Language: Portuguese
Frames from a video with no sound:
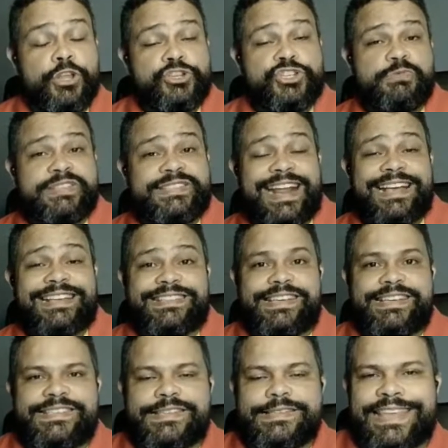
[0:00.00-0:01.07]
Nós vamos
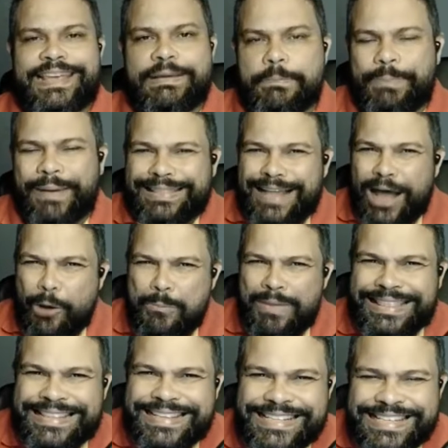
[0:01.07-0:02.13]
trazer esse tema para dar
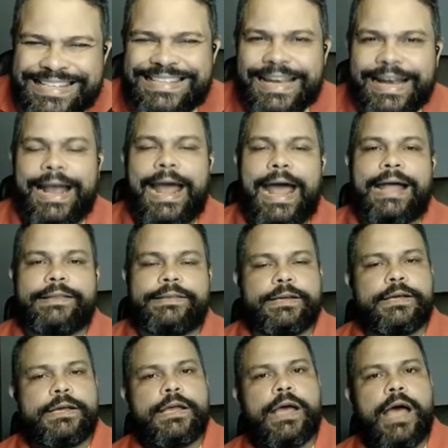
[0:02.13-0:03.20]
uma
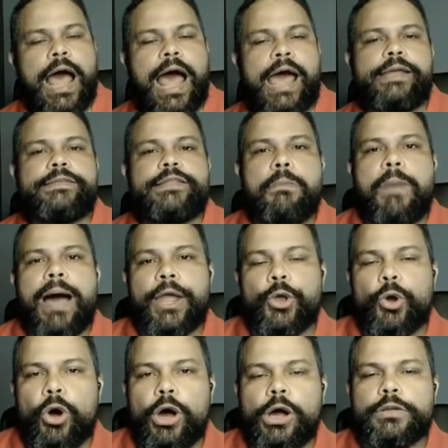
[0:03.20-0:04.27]
dissecada ainda
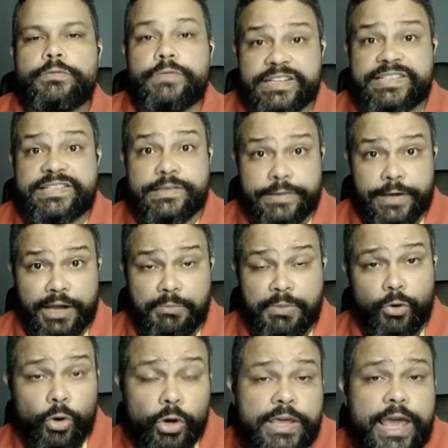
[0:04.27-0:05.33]
maior nesse
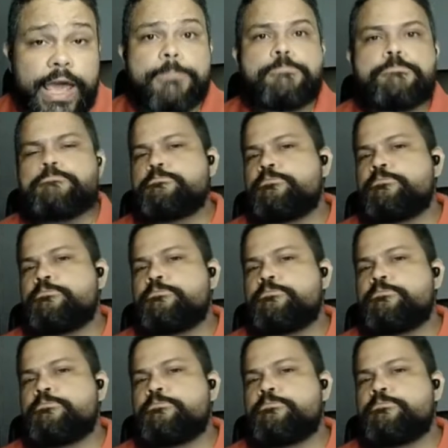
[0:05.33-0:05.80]
tema, ok?